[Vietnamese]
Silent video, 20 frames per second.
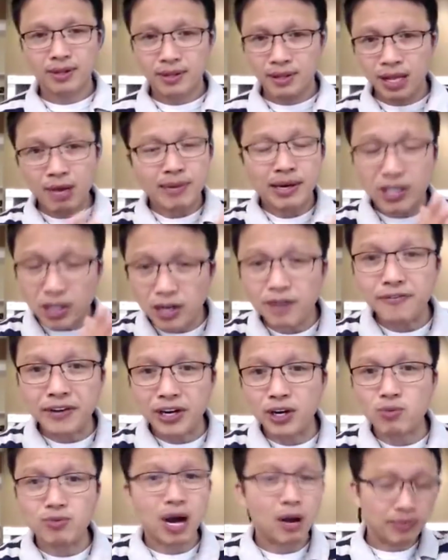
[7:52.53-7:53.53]
nếu mà cưới vì
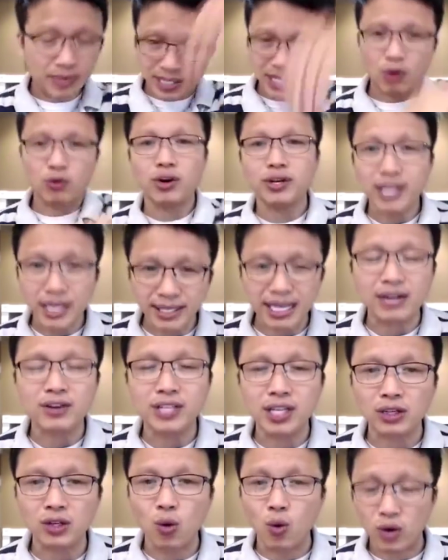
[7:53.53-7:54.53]
rung động thì sau đó chắc chắn nó
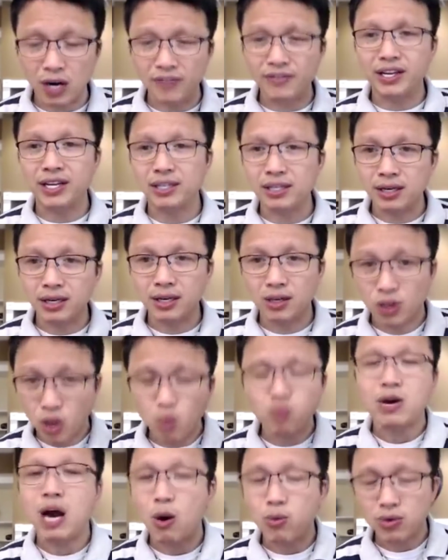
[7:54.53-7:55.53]
sẽ tụt là vì
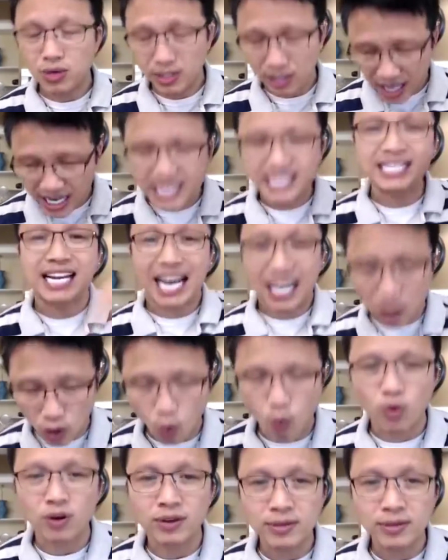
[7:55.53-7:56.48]
rung động thì sẽ tụt